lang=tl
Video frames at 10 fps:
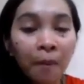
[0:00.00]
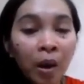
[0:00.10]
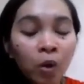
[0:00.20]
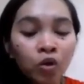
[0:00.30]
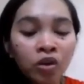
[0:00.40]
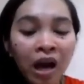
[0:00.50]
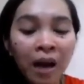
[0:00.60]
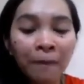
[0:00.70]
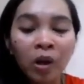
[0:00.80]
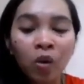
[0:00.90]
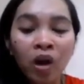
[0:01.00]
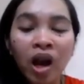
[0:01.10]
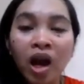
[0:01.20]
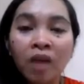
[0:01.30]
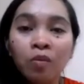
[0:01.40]
pagod ka, pero
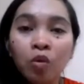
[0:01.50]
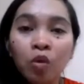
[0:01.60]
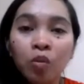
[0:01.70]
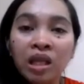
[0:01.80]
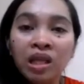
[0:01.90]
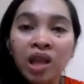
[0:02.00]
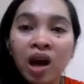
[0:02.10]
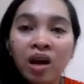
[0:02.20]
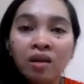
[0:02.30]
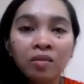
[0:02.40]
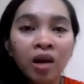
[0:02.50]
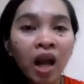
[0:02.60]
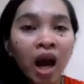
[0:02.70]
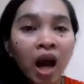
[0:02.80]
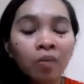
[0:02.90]
kailangan mo kumita,
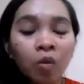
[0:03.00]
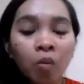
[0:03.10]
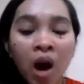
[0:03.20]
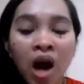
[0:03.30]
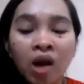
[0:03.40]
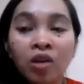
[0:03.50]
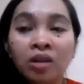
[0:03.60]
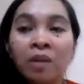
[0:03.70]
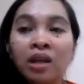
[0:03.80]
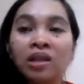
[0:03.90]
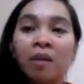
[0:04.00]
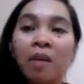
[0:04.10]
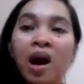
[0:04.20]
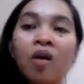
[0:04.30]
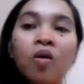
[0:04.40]
kailangan bumangon at
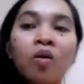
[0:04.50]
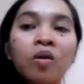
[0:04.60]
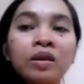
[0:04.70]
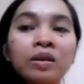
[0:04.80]
magtrabaho.